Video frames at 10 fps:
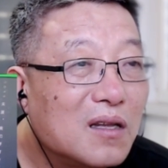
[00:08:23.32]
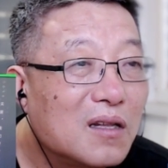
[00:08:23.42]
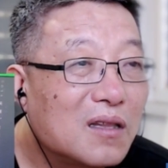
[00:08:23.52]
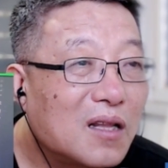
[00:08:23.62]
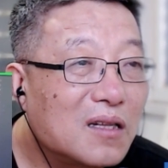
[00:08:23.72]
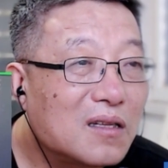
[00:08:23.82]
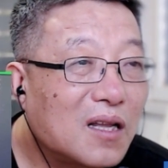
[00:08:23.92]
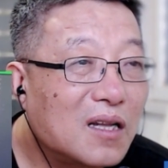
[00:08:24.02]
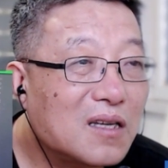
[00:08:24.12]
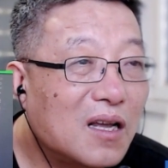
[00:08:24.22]
当着
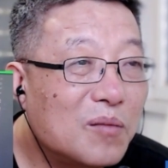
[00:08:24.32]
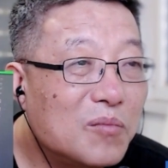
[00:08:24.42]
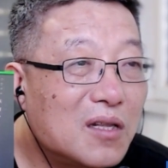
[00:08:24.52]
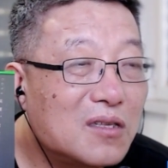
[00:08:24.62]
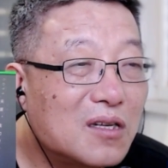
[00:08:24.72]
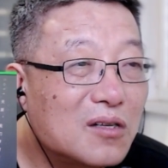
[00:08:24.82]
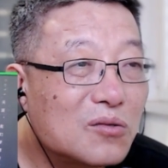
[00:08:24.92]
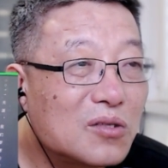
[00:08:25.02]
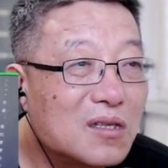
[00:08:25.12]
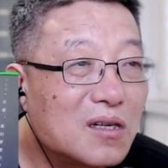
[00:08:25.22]
大家面前
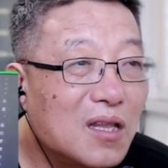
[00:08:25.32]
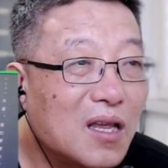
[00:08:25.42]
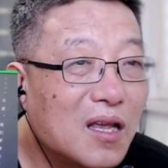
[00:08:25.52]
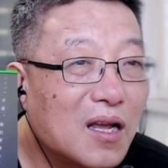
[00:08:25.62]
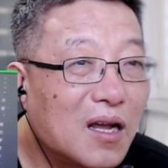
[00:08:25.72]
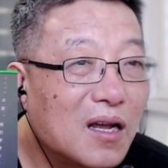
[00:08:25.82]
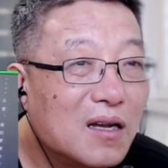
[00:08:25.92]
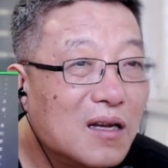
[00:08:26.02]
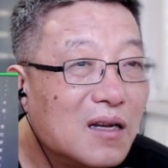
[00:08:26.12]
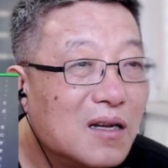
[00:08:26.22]
说起了天涯，
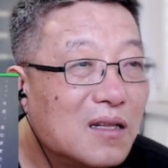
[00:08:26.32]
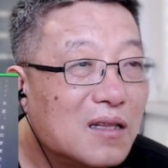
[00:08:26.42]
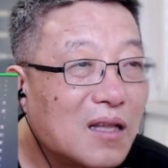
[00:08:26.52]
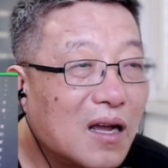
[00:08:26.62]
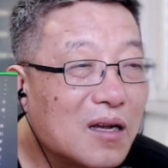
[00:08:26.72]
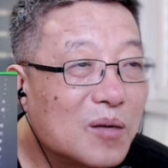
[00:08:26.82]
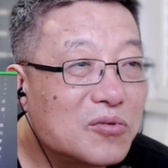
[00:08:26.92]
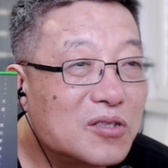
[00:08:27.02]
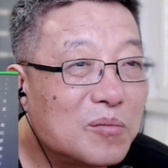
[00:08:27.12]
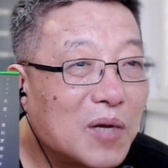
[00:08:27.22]
哪个
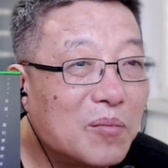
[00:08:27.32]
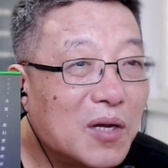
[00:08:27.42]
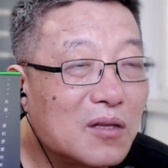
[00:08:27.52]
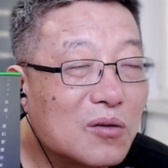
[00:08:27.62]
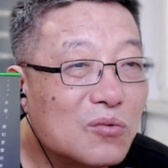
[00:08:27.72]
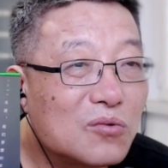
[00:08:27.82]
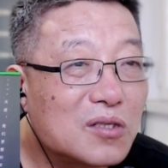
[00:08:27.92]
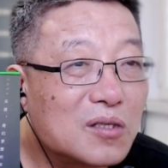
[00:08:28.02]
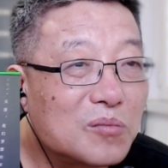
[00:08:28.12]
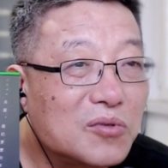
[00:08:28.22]
不是满满的故
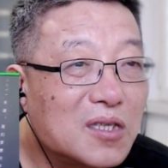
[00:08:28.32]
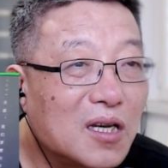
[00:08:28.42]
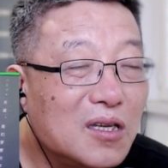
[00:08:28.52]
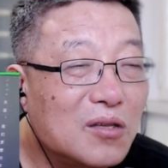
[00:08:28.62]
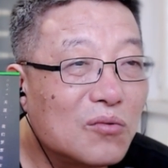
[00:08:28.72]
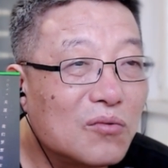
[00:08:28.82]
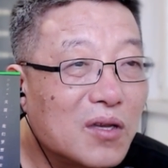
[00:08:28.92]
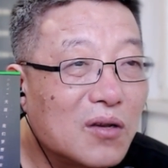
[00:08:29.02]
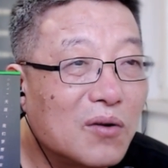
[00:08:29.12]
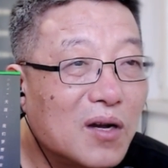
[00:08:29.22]
事？不想一吐
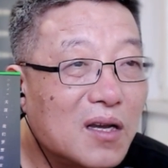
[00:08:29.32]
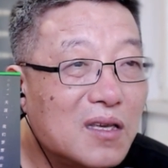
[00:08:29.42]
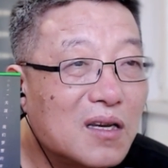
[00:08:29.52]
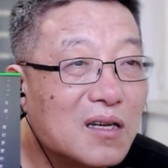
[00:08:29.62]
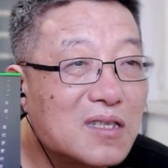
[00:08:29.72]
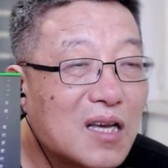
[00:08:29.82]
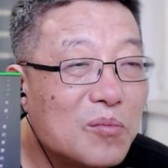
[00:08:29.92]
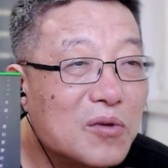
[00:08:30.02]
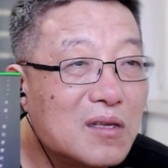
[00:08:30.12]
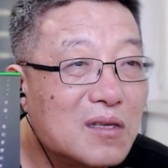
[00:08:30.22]
为快，一个嘉
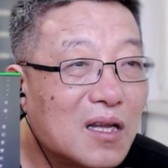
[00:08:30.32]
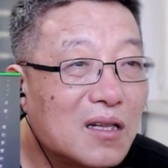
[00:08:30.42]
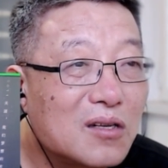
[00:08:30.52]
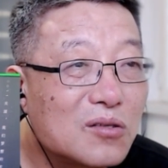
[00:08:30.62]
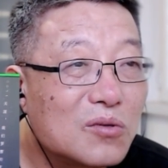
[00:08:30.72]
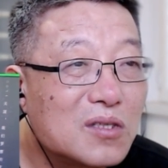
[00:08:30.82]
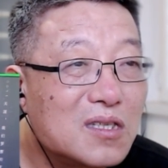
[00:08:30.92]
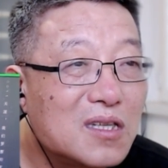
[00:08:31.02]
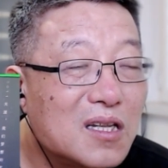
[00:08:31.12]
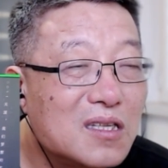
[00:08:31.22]
宾让他说
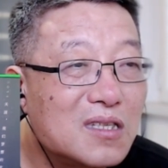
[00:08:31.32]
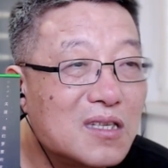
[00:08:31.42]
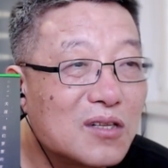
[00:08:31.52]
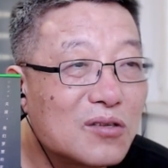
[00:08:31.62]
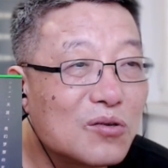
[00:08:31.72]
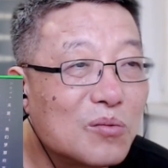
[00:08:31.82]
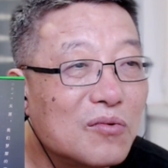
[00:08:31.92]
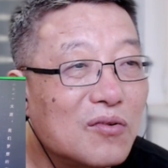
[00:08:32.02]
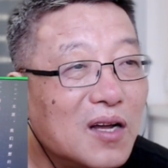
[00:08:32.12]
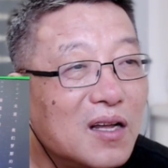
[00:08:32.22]
七天七夜都说
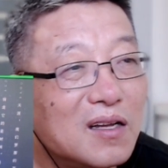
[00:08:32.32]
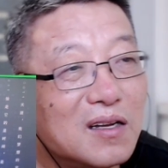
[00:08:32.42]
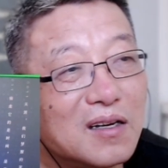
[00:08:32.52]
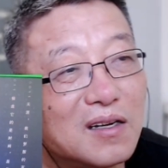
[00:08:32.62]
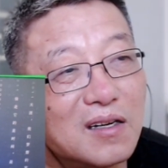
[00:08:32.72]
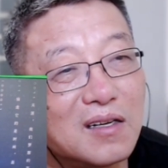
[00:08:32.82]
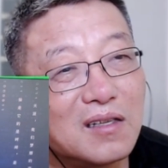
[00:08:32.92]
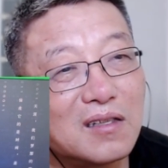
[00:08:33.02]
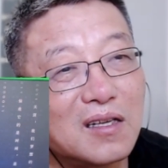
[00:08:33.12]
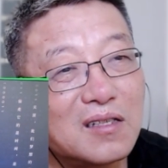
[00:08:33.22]
不完，
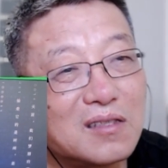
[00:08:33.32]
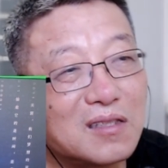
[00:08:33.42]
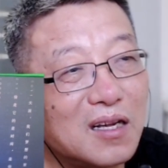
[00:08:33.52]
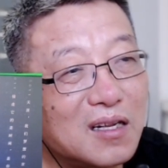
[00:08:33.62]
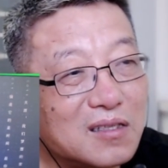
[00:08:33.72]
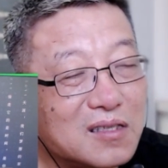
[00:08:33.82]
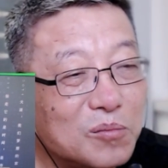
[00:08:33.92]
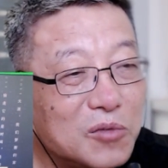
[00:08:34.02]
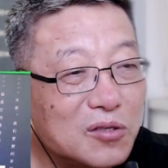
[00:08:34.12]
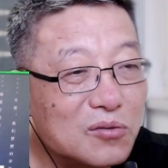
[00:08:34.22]
那是他
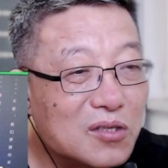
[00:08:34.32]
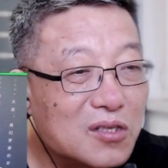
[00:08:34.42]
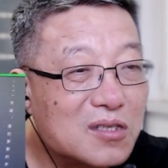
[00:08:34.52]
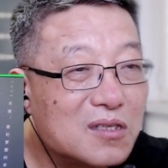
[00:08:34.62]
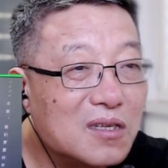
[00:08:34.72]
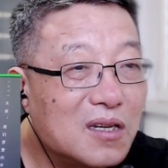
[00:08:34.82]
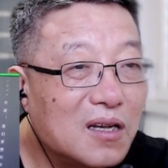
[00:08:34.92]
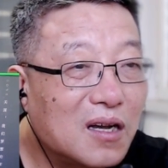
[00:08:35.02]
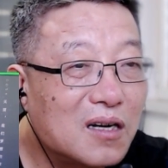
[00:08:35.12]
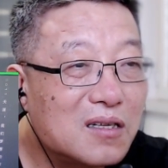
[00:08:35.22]
生命中的十
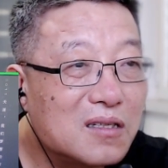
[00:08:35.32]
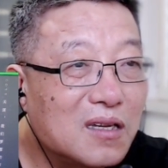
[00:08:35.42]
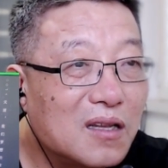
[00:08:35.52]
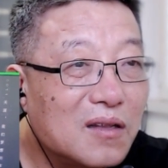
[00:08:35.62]
年、二十年。